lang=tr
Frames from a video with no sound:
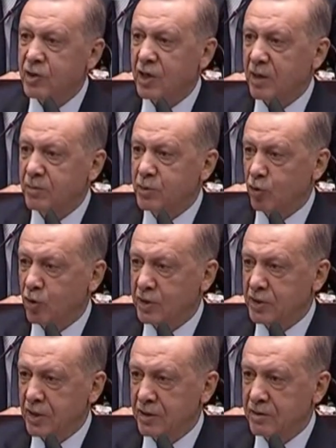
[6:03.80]
çıkarmış
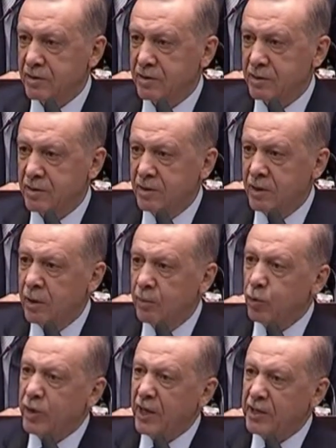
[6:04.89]
olacaktı.
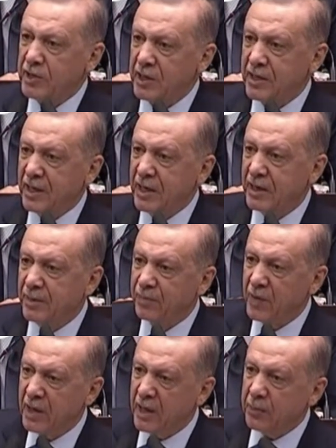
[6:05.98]
Bu değişikliği
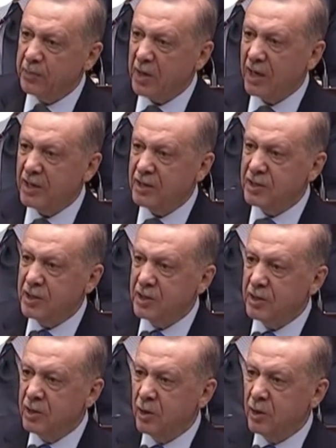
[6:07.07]
iptali için